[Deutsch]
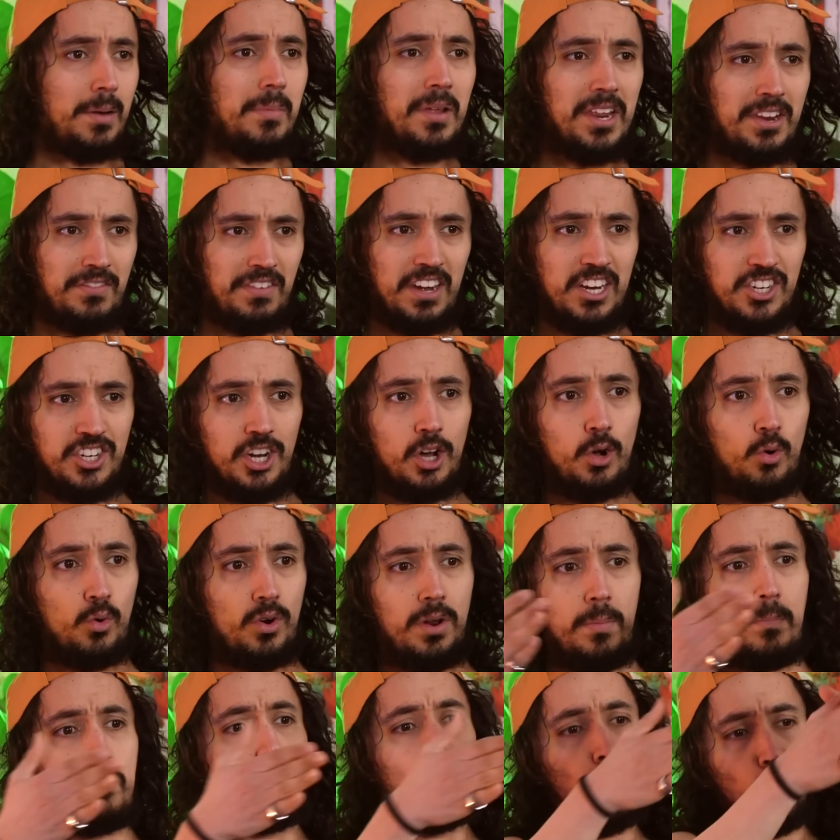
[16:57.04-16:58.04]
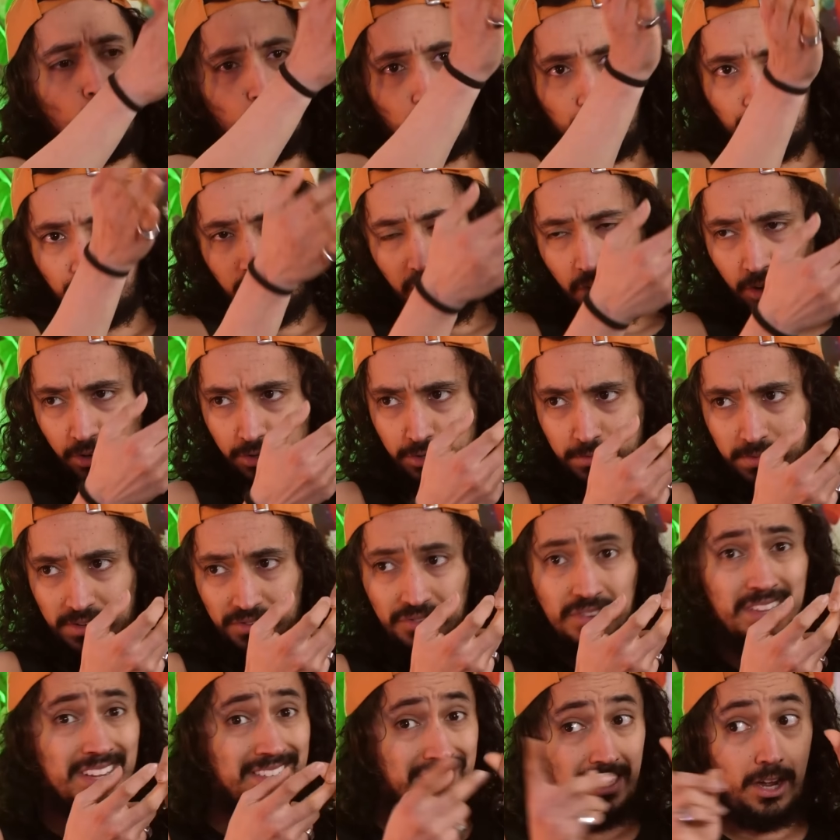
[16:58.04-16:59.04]
Halbleiter vielleicht auch oder Poster oder
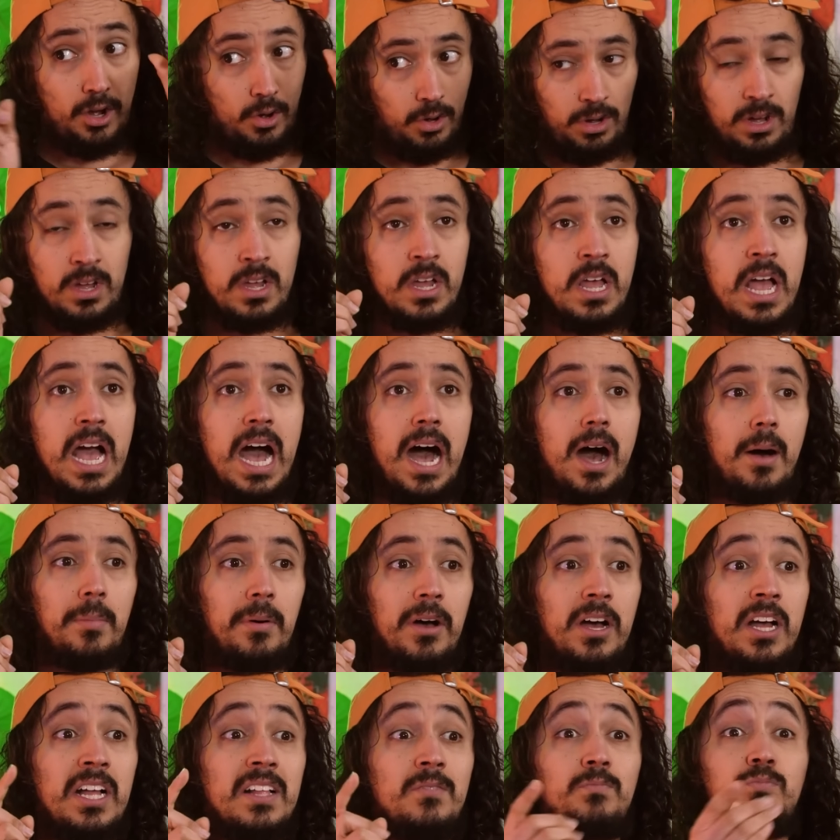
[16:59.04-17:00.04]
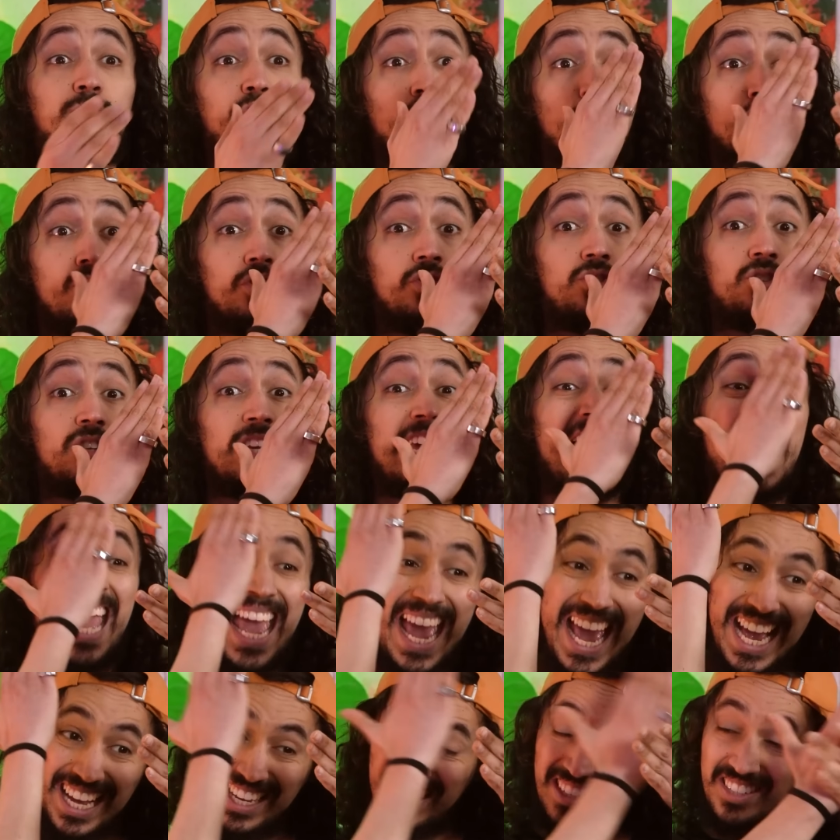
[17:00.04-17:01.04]
sowas, das auch. Aber dieses
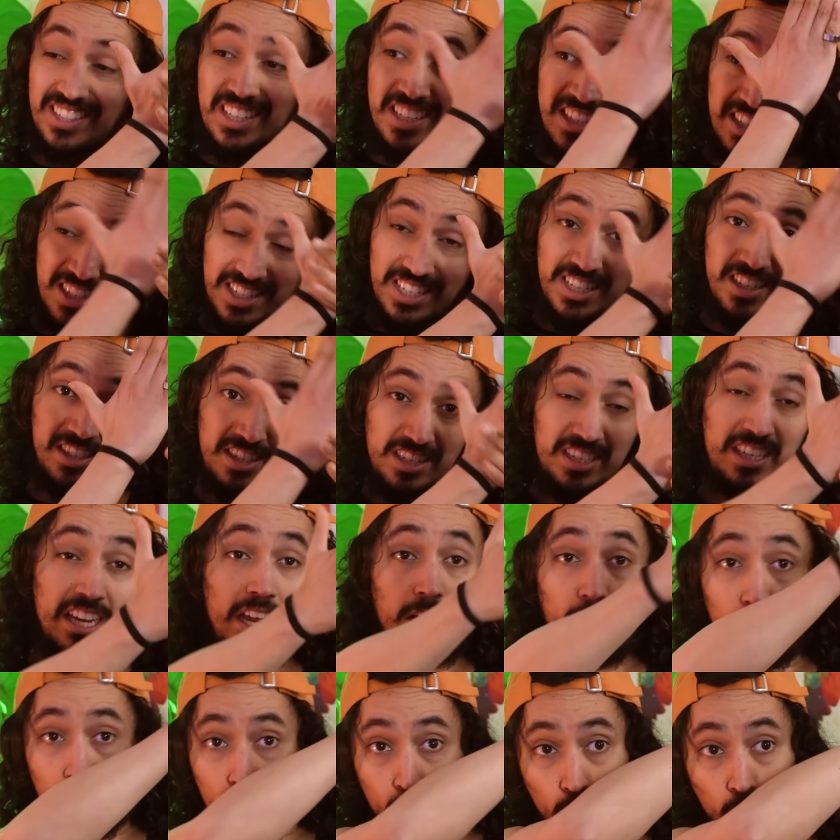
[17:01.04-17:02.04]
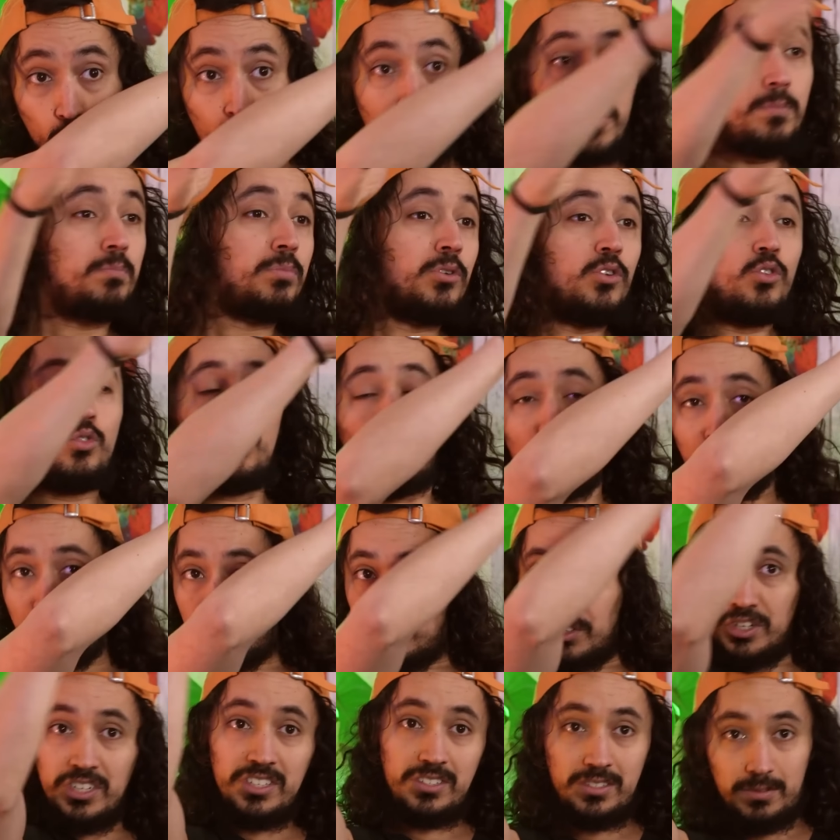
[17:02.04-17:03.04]
existenzielle
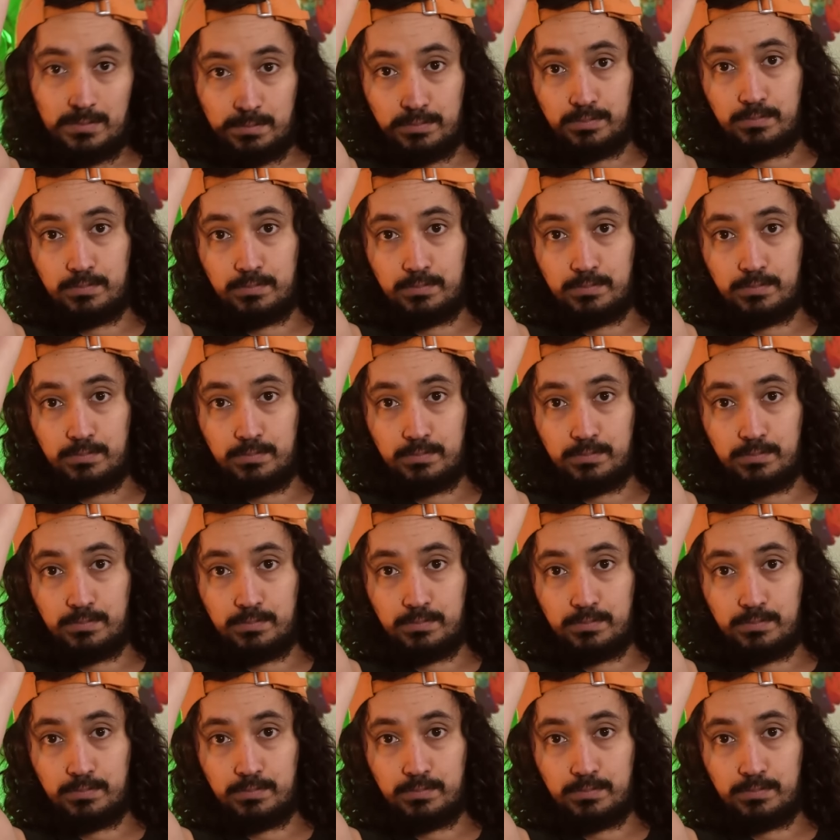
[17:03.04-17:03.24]
Grundbedürfnis